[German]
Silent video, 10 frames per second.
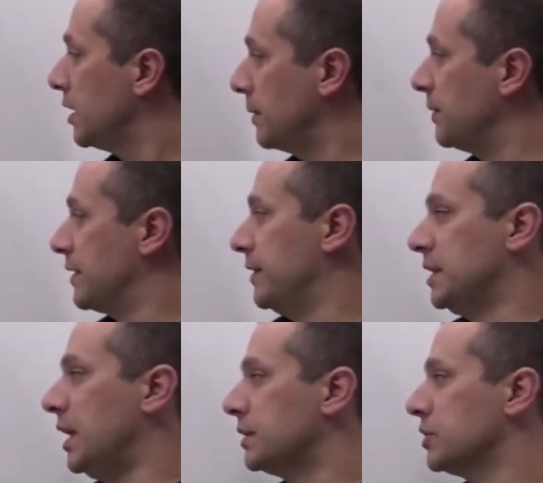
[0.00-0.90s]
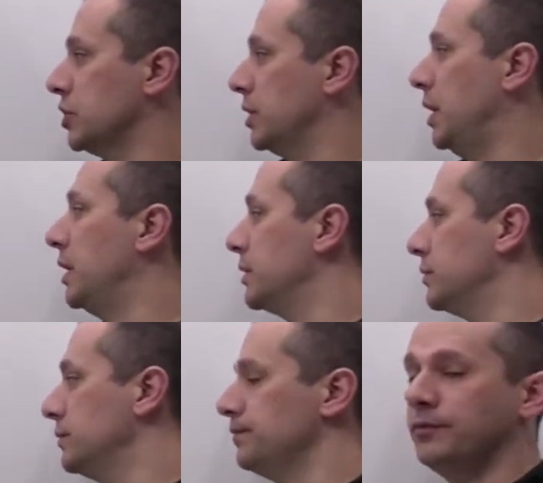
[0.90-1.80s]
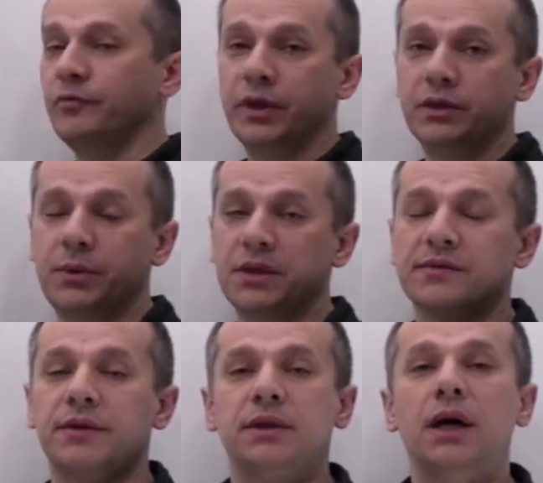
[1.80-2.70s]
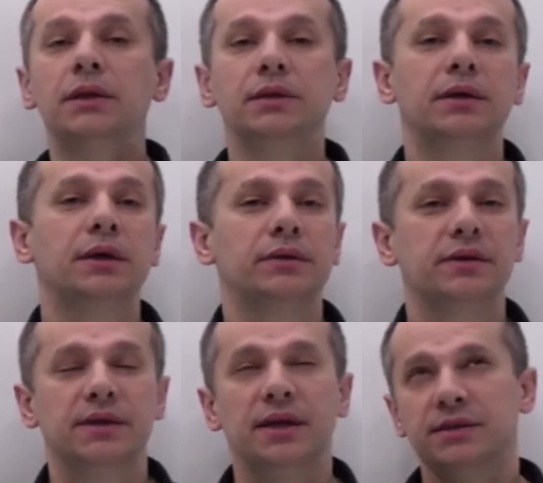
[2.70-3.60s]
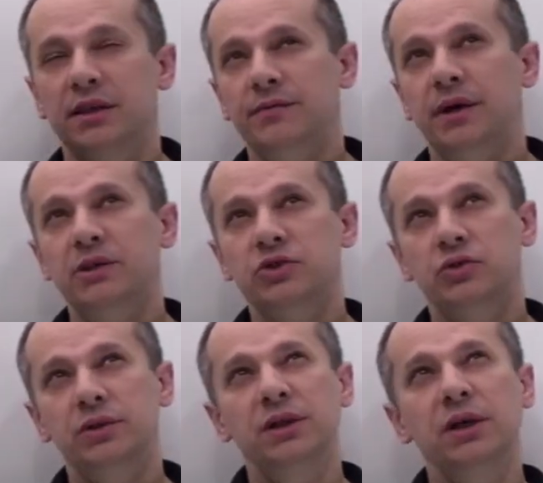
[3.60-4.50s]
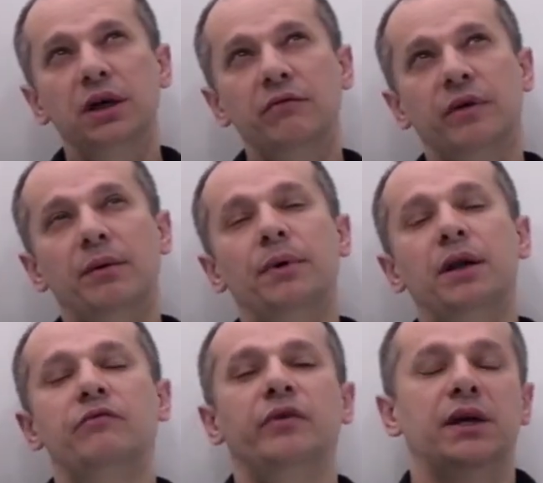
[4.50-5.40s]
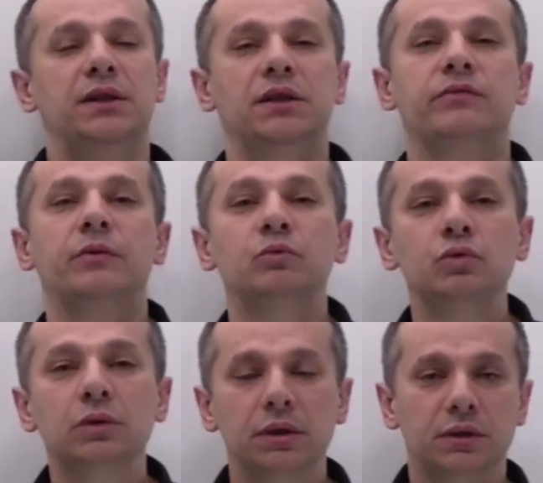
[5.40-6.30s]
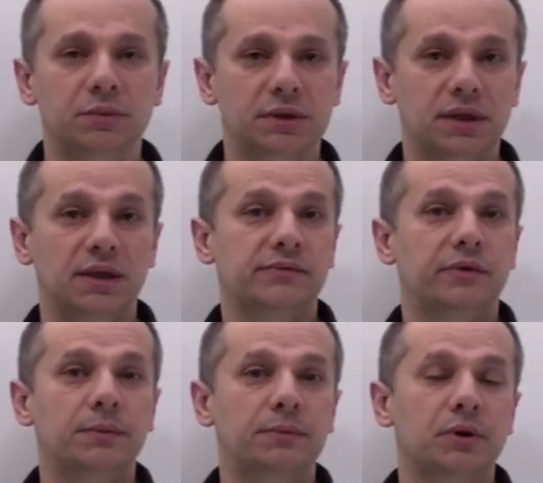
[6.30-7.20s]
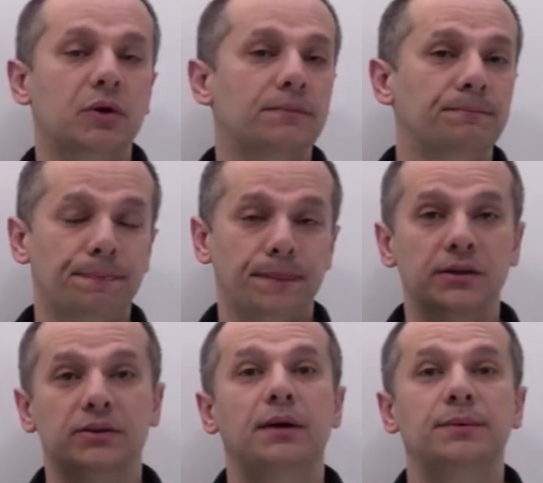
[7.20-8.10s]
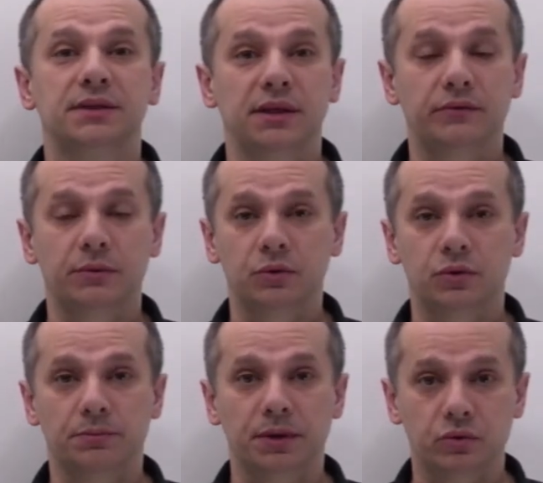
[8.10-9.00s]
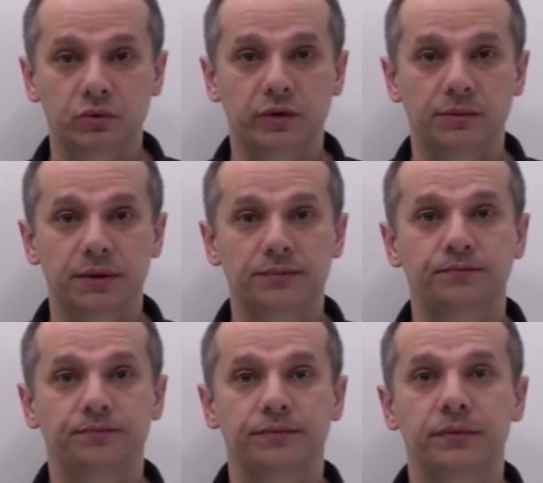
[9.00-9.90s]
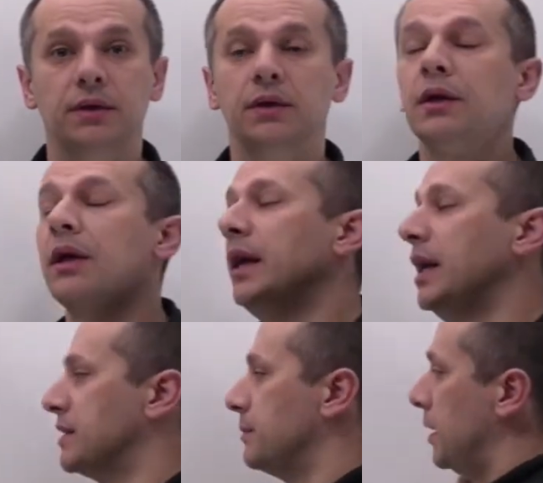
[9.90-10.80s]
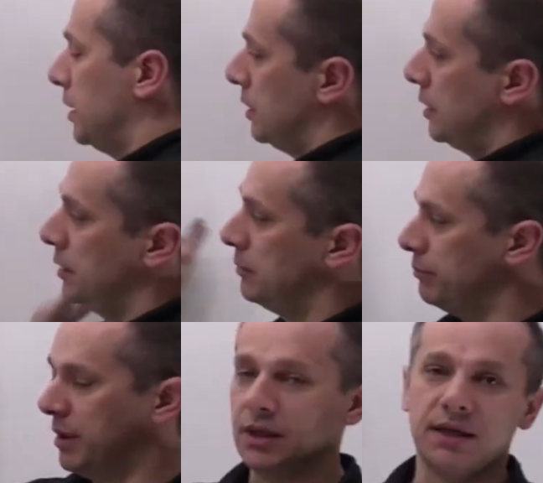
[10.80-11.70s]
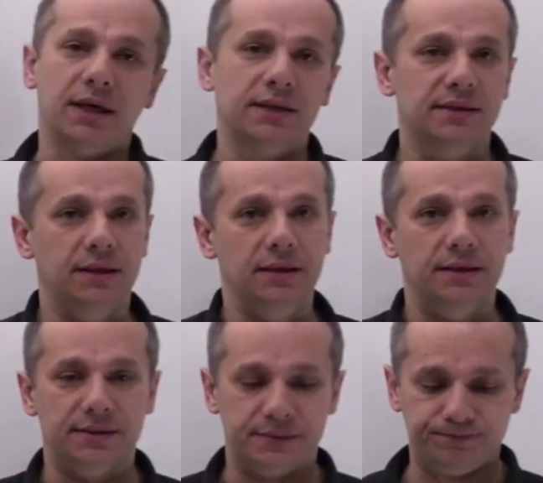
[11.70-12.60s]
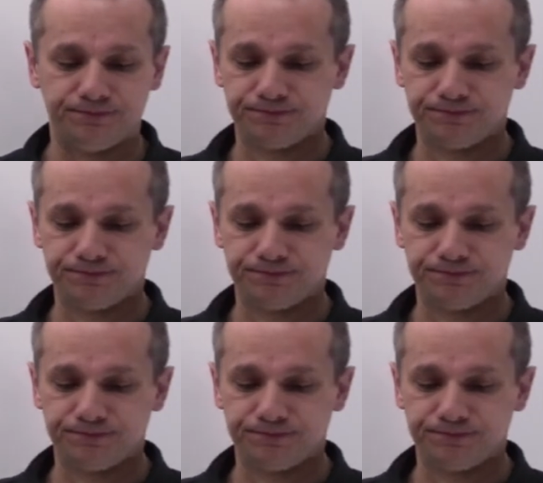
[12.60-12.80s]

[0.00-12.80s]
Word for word: Ich habe eine quadratische Gleichung wegen dem x Quadrat. Das heißt, ich weiß schon, irgendwann mal werde ich vermutlich Mitternachtsformel brauchen, also ABC-Formel oder PQ-Formel. Erstmal bringe ich alles nach links.